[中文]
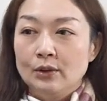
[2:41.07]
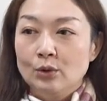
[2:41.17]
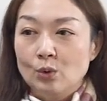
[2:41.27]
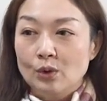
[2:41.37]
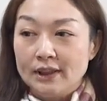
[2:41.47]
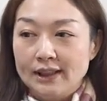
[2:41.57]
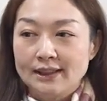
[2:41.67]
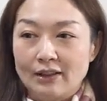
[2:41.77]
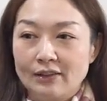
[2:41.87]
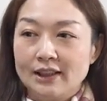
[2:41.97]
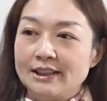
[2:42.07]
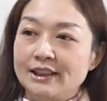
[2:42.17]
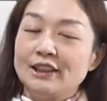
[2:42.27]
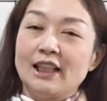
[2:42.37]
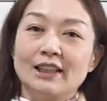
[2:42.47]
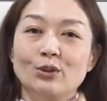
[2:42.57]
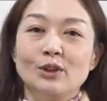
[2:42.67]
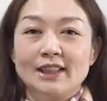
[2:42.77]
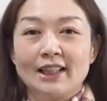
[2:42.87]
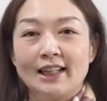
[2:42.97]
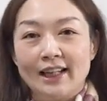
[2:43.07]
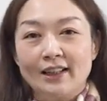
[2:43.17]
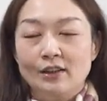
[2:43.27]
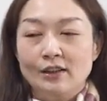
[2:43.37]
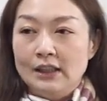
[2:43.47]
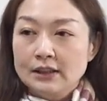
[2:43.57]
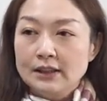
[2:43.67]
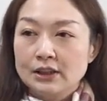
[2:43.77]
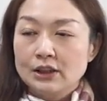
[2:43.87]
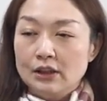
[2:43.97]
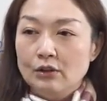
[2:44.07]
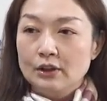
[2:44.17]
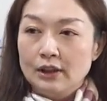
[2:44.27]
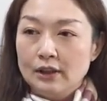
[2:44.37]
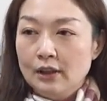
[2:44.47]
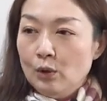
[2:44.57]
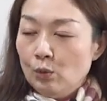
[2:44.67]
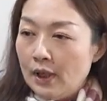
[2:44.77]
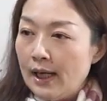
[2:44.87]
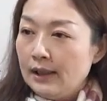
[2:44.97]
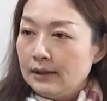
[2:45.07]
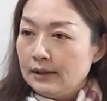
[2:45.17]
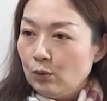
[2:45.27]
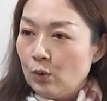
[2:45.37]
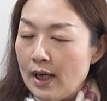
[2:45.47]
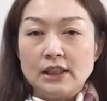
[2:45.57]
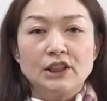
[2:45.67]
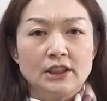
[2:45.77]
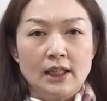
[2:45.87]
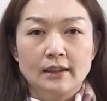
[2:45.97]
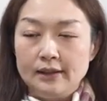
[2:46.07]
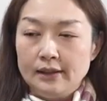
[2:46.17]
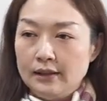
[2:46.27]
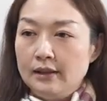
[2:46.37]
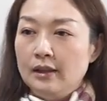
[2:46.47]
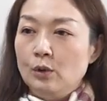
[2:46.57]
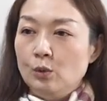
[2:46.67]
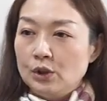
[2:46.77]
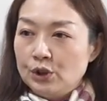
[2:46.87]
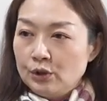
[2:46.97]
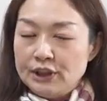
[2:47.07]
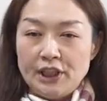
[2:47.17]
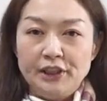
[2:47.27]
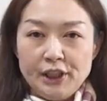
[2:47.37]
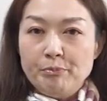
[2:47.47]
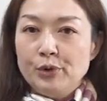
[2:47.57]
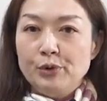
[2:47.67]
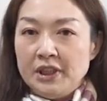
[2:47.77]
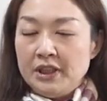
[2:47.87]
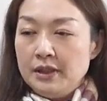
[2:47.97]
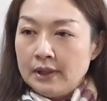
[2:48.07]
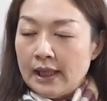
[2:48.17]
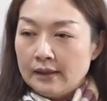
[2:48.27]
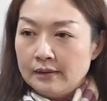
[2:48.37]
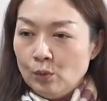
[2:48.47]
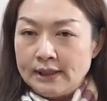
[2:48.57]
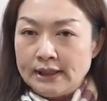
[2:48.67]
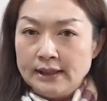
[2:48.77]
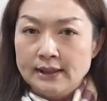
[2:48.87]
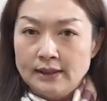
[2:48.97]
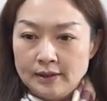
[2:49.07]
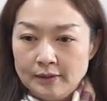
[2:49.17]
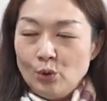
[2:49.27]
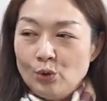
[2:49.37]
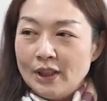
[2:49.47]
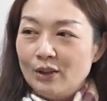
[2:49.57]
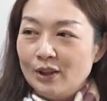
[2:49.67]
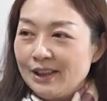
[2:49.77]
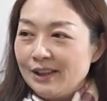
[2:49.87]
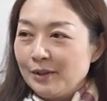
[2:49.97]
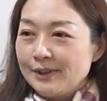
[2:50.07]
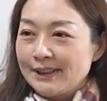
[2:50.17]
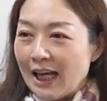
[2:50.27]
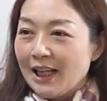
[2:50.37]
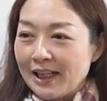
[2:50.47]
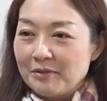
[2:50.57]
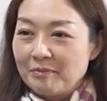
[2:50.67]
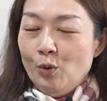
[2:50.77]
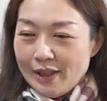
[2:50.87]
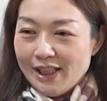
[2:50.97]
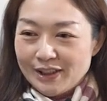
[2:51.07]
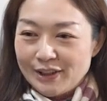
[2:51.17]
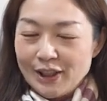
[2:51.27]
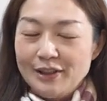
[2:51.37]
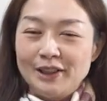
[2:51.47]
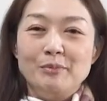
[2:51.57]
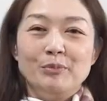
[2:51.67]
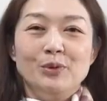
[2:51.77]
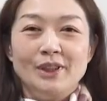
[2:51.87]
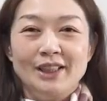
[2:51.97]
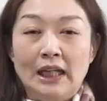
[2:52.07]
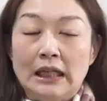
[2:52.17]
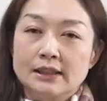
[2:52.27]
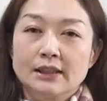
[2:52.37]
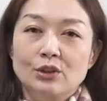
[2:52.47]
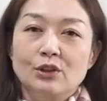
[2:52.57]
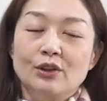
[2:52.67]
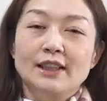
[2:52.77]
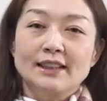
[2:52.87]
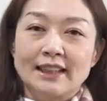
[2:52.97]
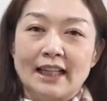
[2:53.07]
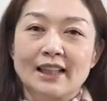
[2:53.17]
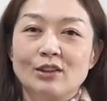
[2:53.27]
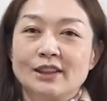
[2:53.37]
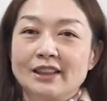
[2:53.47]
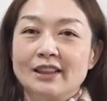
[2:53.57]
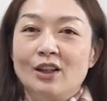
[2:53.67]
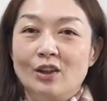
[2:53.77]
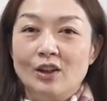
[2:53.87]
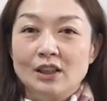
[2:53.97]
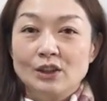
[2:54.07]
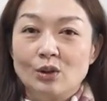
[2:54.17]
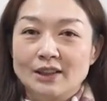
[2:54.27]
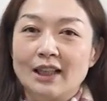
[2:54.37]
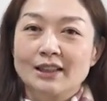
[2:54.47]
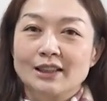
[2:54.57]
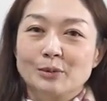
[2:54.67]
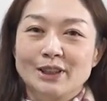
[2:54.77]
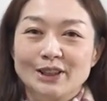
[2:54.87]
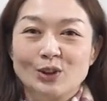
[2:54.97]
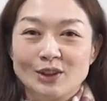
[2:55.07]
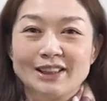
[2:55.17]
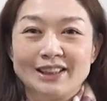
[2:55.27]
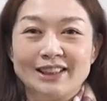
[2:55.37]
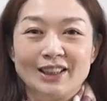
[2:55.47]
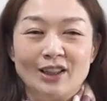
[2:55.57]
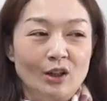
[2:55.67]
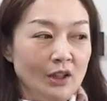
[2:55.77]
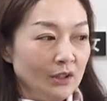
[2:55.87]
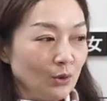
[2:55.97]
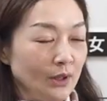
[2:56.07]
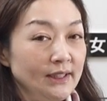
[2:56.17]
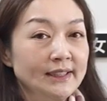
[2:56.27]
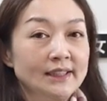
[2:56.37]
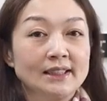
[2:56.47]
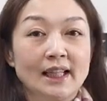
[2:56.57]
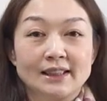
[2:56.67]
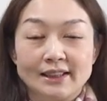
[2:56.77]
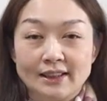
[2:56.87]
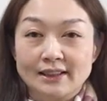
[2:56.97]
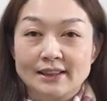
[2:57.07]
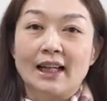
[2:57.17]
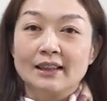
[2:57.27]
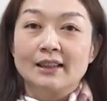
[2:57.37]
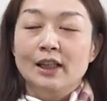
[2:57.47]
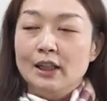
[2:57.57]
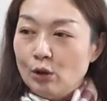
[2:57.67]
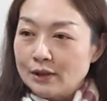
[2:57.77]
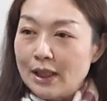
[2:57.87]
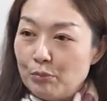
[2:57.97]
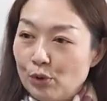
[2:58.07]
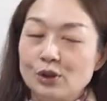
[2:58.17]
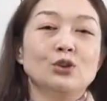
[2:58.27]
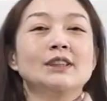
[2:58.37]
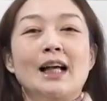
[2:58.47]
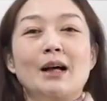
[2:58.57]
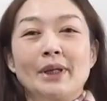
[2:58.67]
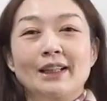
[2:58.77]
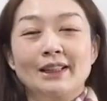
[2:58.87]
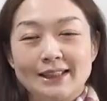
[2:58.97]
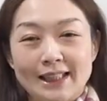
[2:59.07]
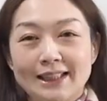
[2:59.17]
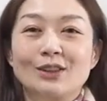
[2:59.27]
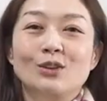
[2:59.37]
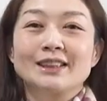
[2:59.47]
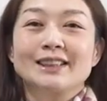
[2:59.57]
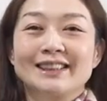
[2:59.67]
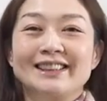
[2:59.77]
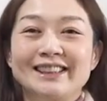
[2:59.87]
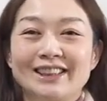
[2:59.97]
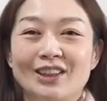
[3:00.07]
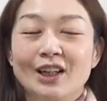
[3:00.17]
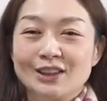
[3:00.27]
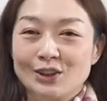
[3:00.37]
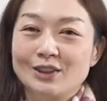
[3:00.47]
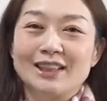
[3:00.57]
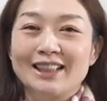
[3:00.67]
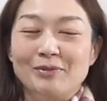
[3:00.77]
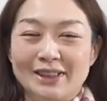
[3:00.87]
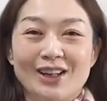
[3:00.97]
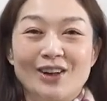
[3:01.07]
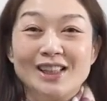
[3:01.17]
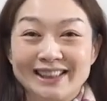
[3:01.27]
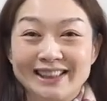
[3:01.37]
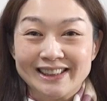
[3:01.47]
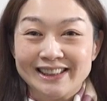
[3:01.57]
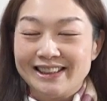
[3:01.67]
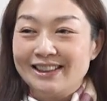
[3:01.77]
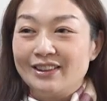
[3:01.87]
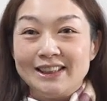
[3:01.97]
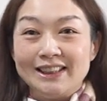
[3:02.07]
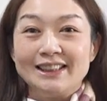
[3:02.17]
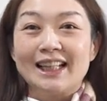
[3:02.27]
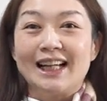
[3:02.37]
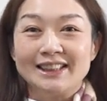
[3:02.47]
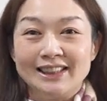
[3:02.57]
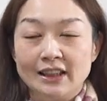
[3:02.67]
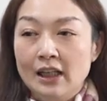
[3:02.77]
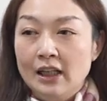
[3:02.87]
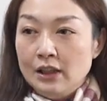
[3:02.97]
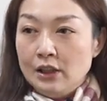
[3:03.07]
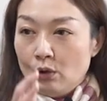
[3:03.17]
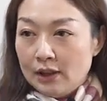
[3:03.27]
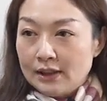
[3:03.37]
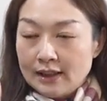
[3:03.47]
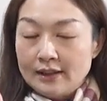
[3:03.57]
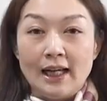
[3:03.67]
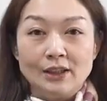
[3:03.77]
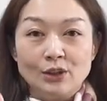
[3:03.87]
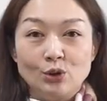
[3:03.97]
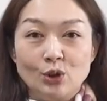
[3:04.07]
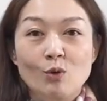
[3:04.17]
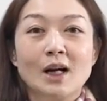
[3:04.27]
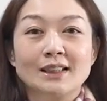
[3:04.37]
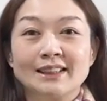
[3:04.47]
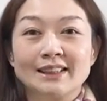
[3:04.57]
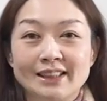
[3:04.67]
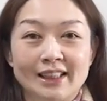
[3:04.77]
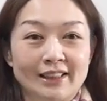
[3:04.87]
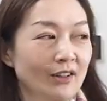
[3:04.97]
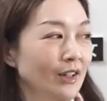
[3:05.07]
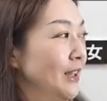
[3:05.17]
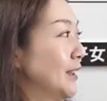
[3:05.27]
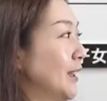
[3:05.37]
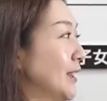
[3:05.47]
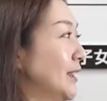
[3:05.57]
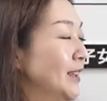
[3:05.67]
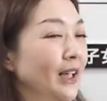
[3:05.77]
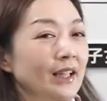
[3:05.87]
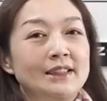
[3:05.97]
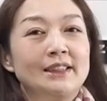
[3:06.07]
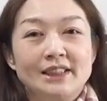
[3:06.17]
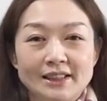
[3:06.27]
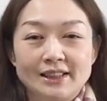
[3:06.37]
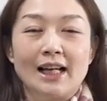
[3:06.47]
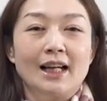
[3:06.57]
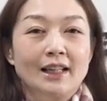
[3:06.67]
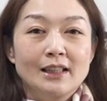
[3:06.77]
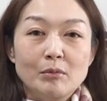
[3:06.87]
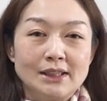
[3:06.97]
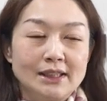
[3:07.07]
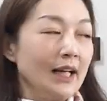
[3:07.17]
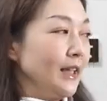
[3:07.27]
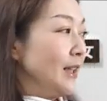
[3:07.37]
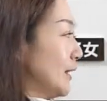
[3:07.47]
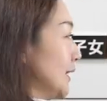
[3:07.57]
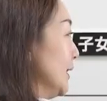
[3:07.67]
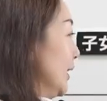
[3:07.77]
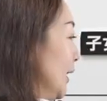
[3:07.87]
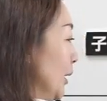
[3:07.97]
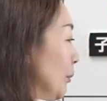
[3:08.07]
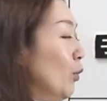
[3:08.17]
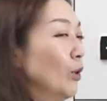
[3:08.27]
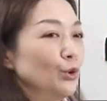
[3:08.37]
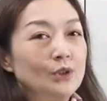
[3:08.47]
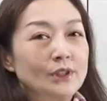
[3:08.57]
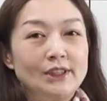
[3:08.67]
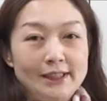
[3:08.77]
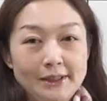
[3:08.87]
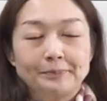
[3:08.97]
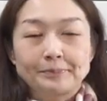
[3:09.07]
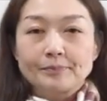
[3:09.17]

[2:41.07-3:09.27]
如果你也找一个七煞的对象来哈，这个时候呢，我爱了，我爱上了你，我就坚定不移。但我即使遇到了渣男，我也坚定不移。这就有点伤脑筋了哈，受伤的是不是就自己了哈？所以七煞星的杀呢，通常不会去杀别人，杀的都是自己哦。受伤的比较会自己哦。七煞星有了真爱就勇往直前哦，这个是七煞。那么下一个是破军星。